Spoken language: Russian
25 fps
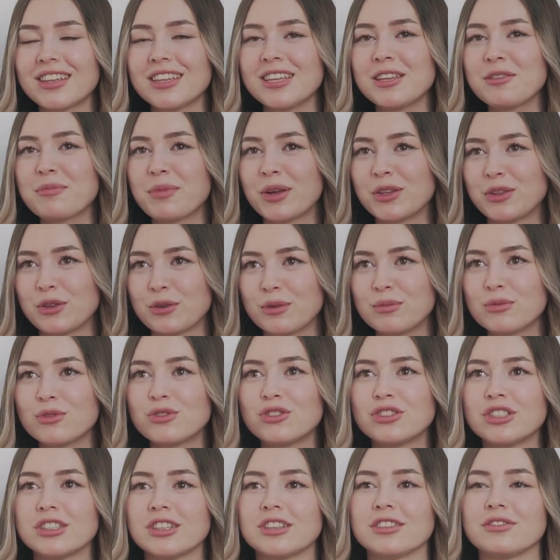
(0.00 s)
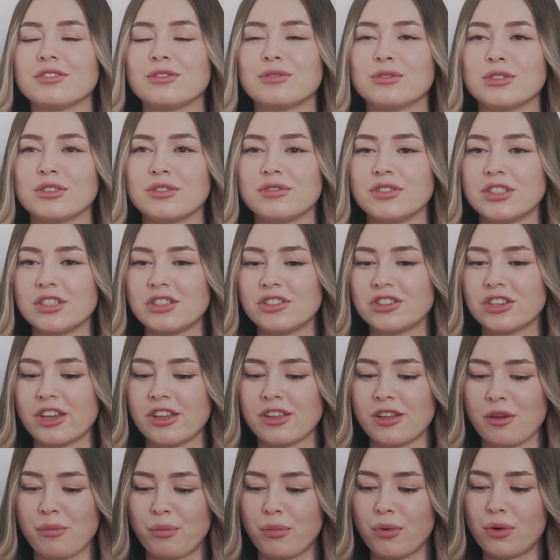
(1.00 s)
И потом уже вот в
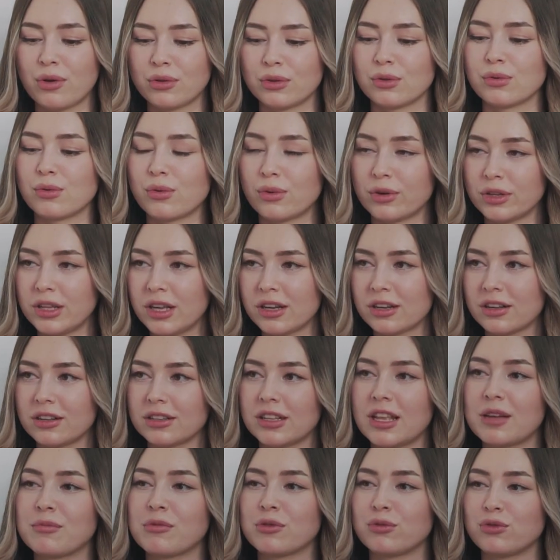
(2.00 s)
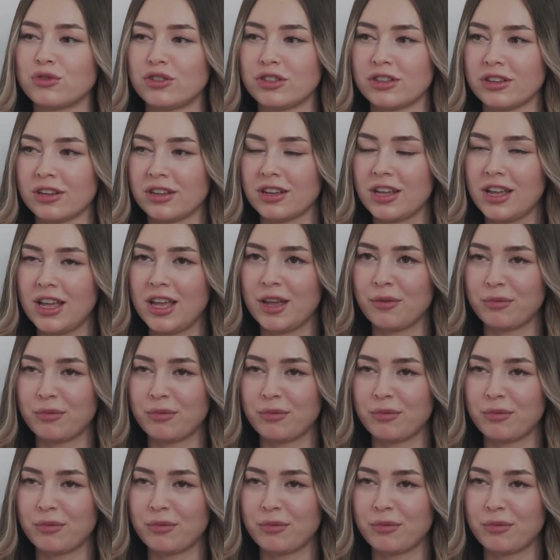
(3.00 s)
течение полугода, когда мы уже